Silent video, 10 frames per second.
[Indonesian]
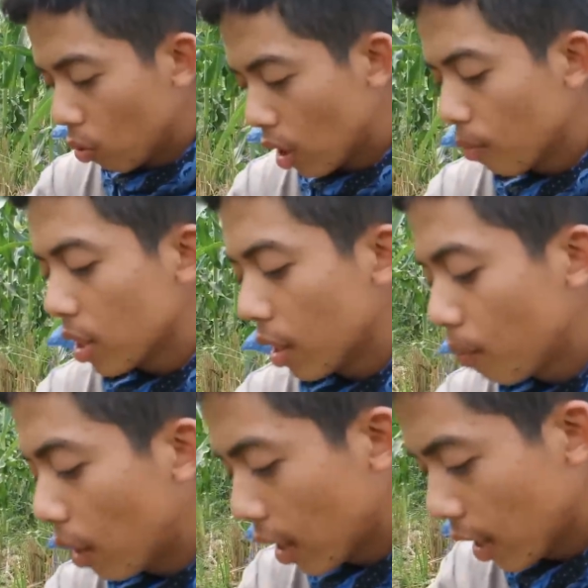udah bisa
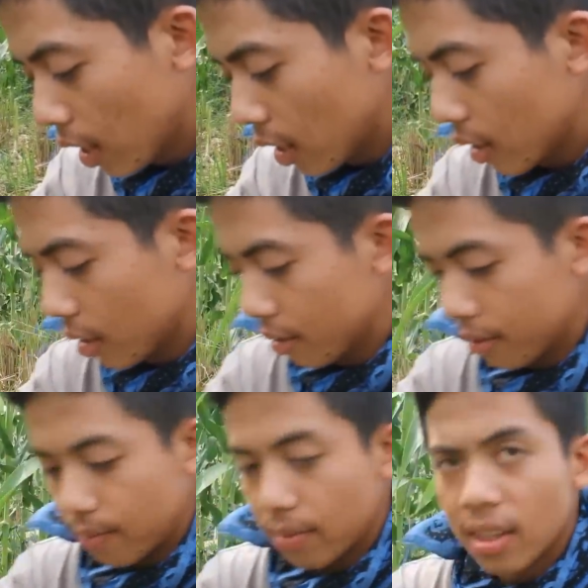dipanen
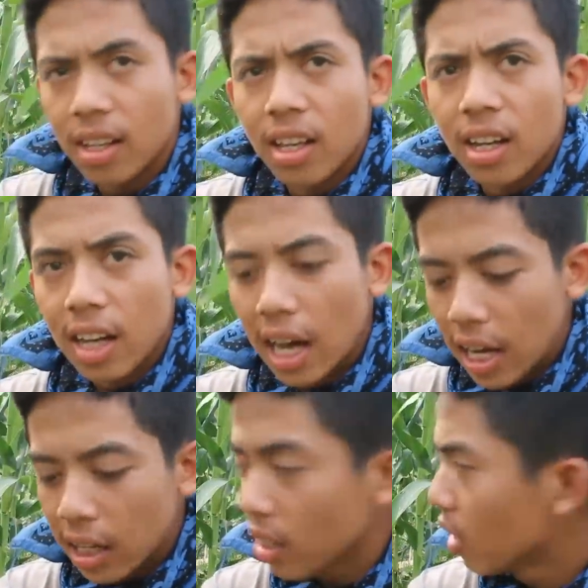
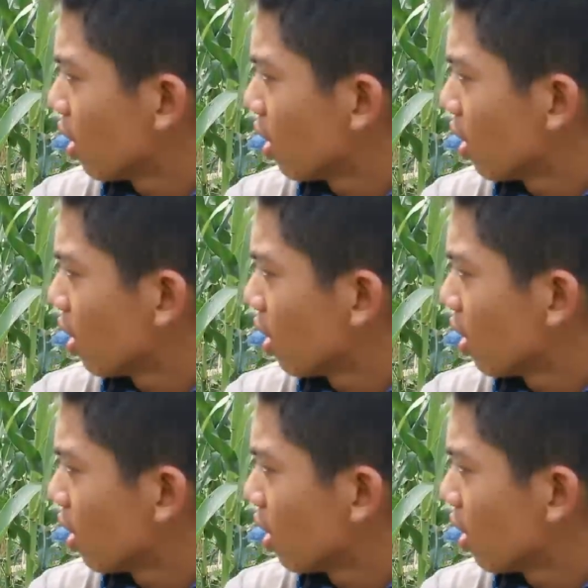dan